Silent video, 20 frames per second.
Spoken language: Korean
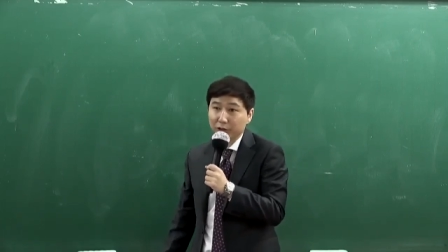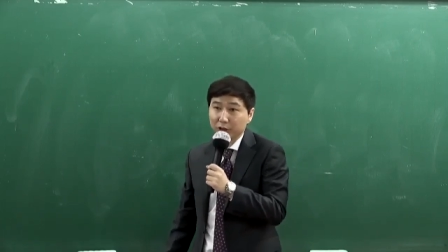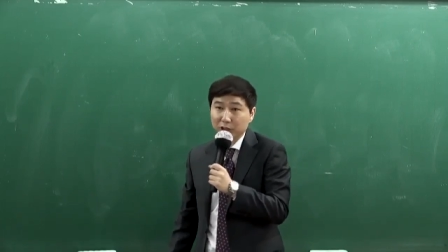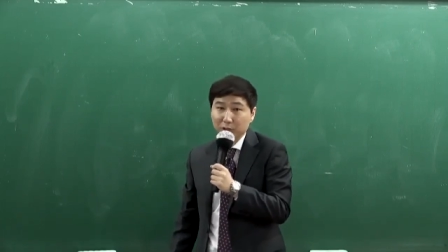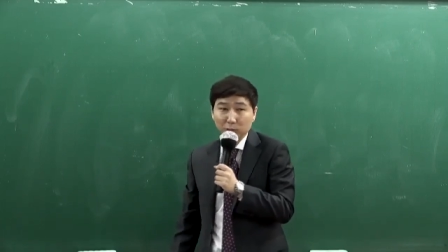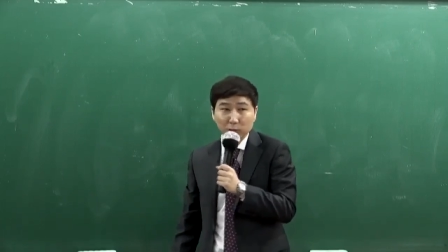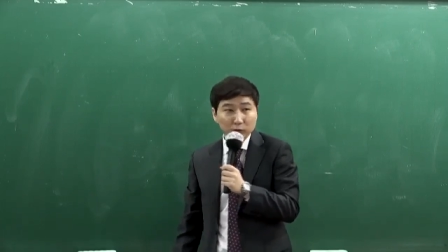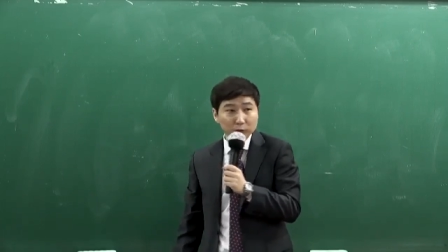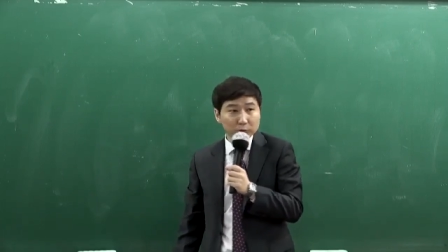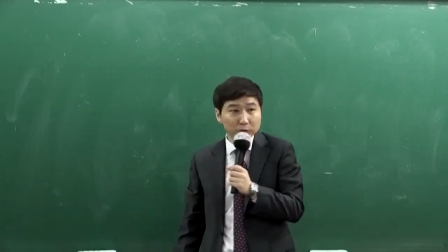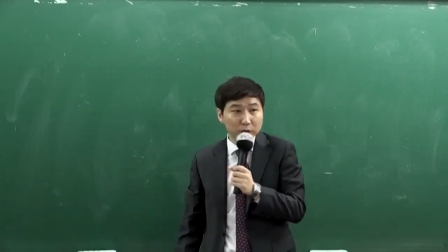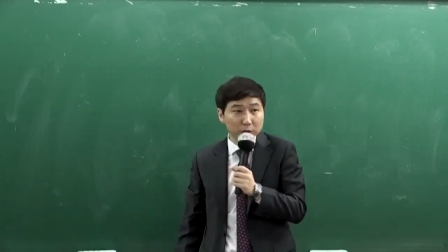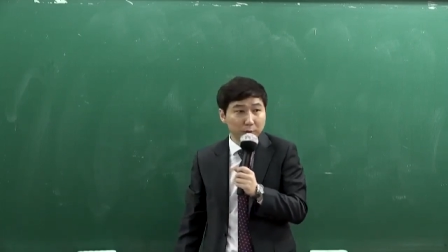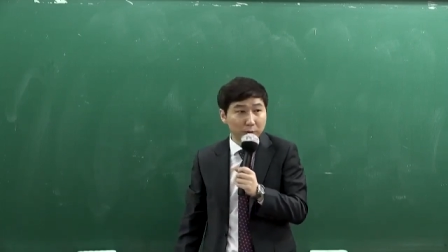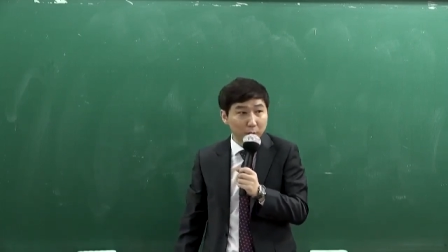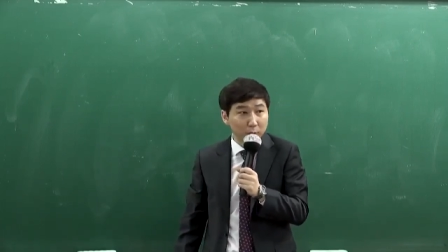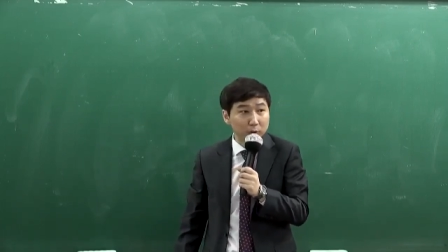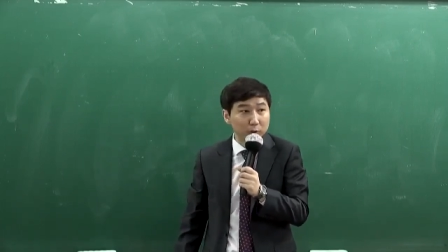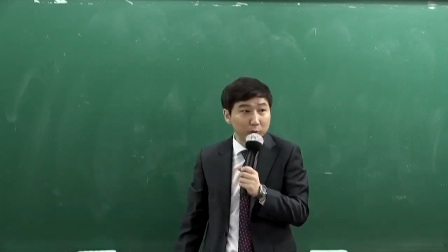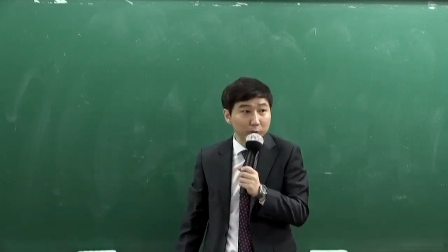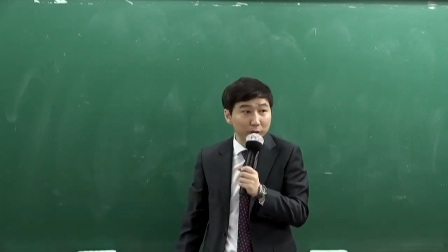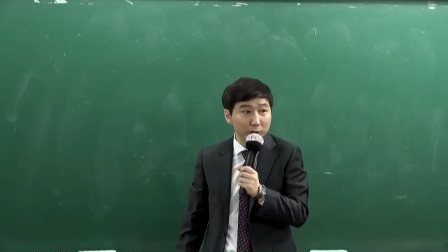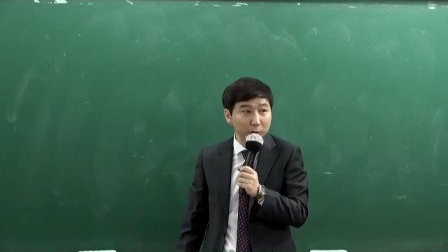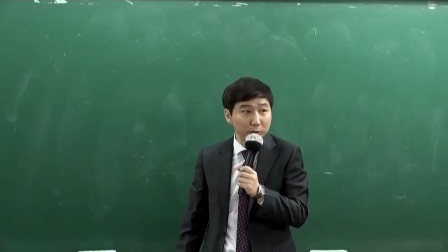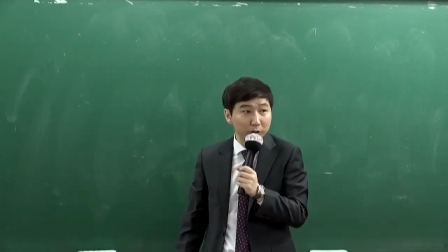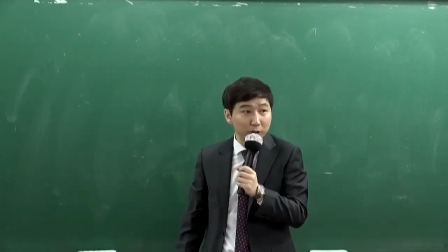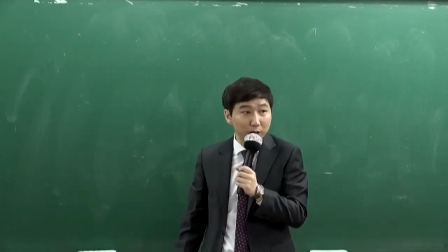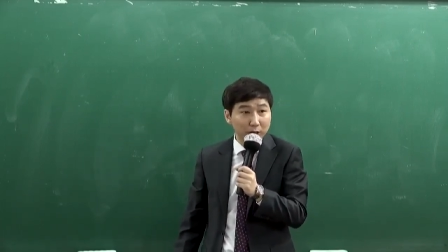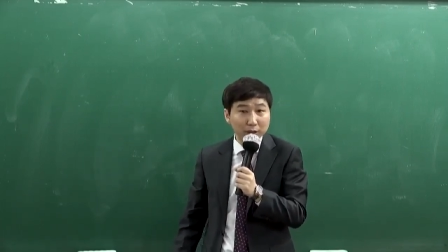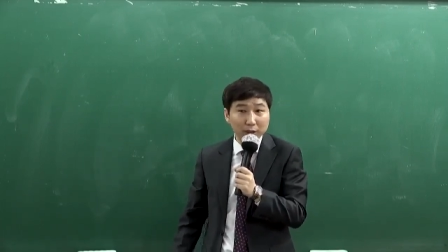75점씩 150점이다
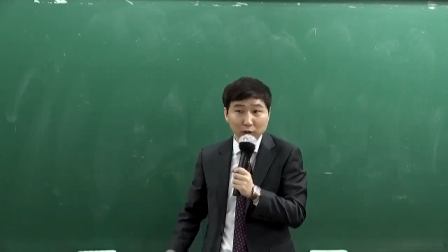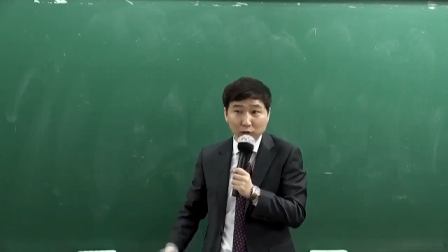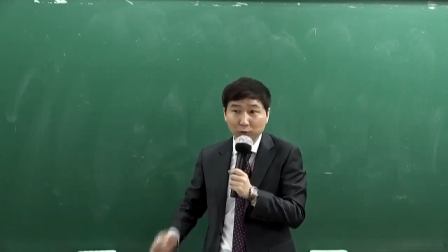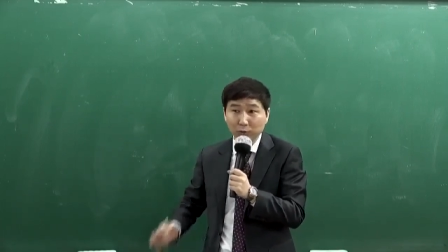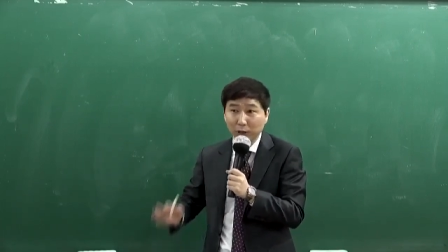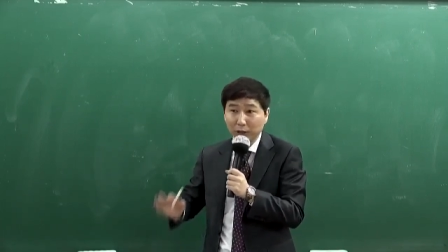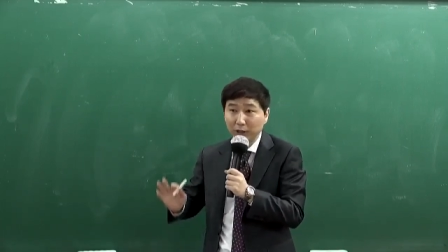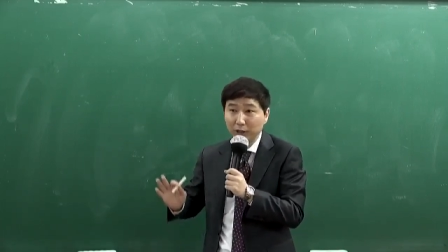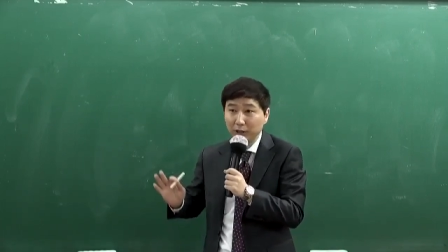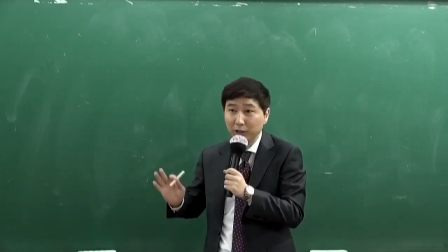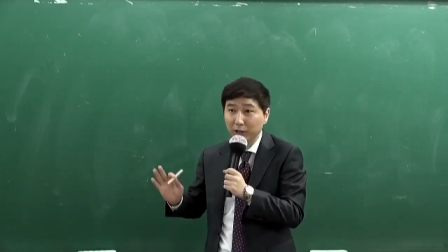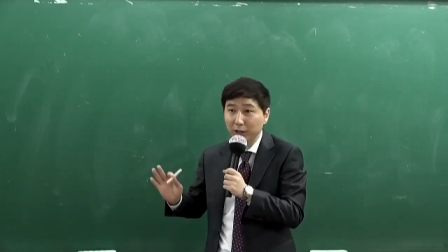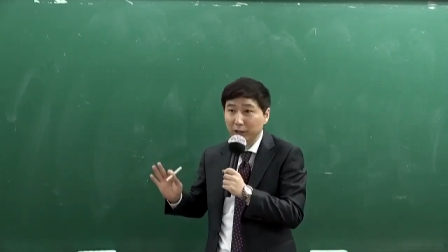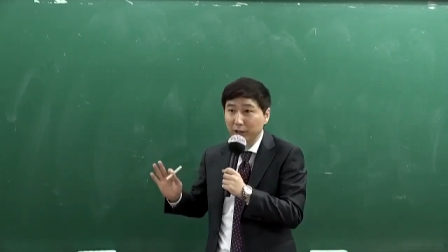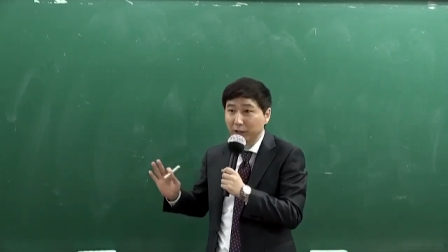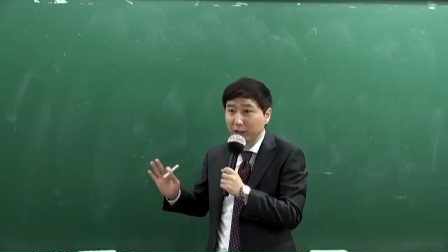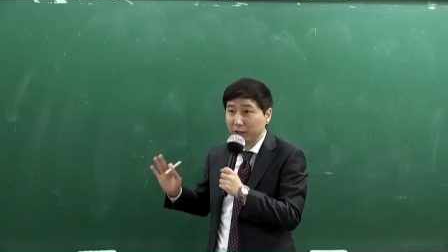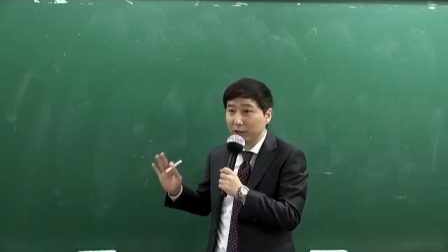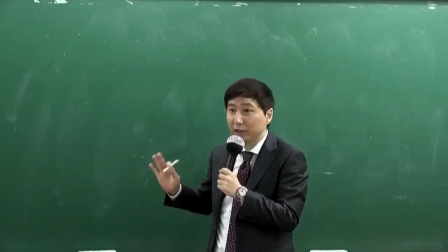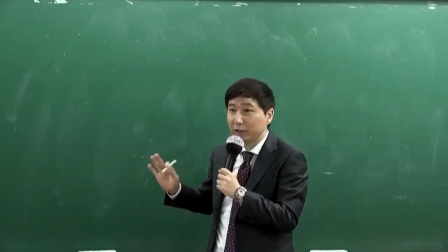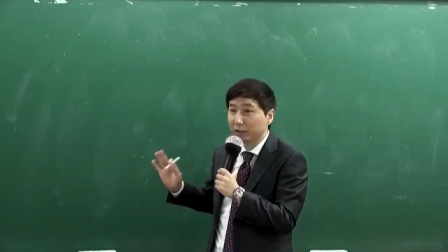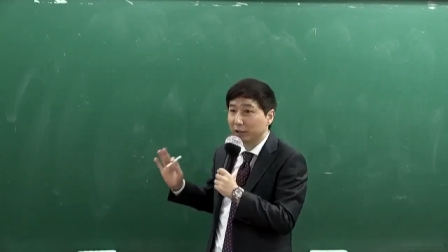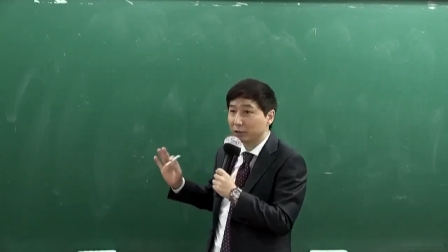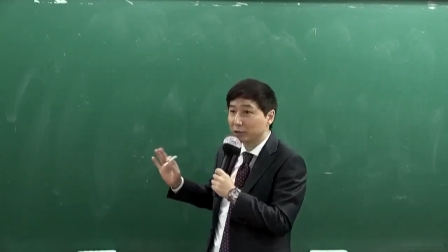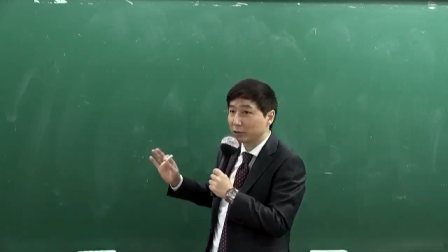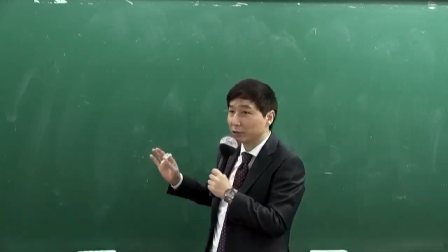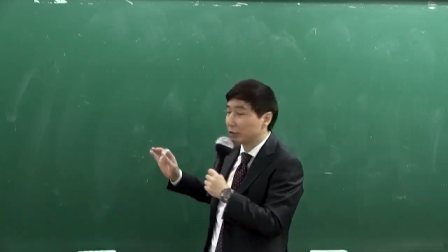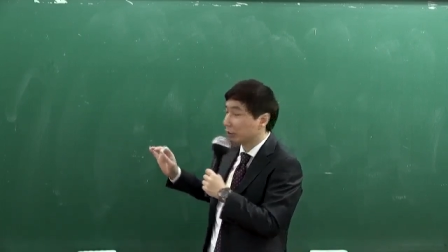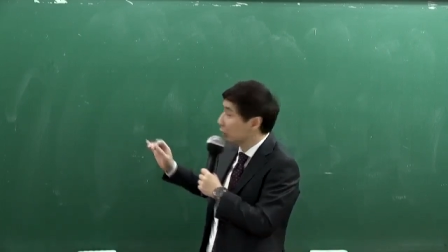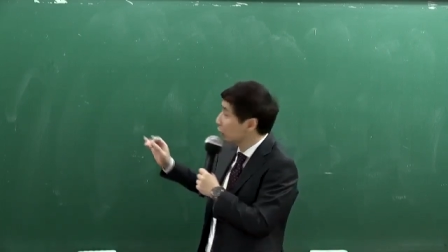보니까 가장 좀 많이 해야
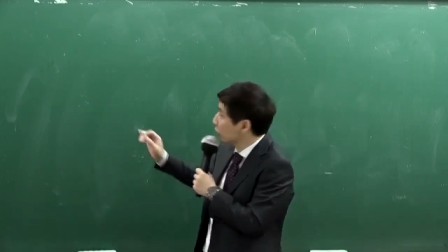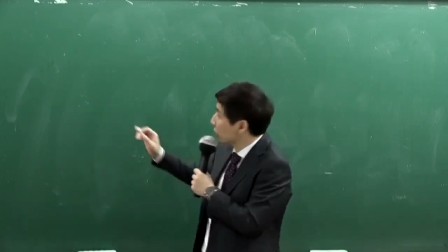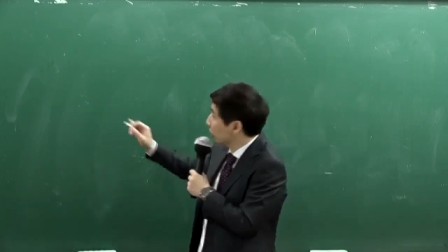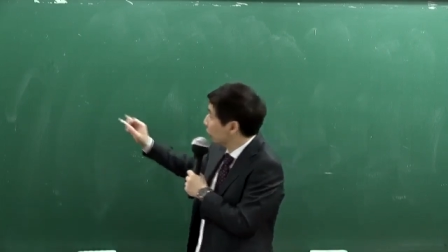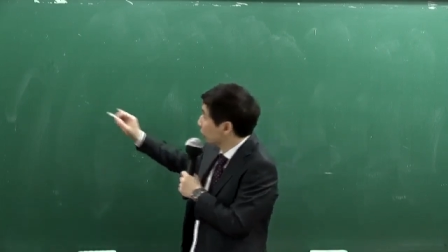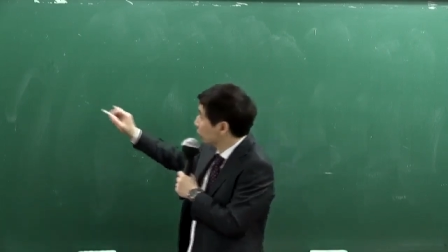되겠죠. 일단 우리가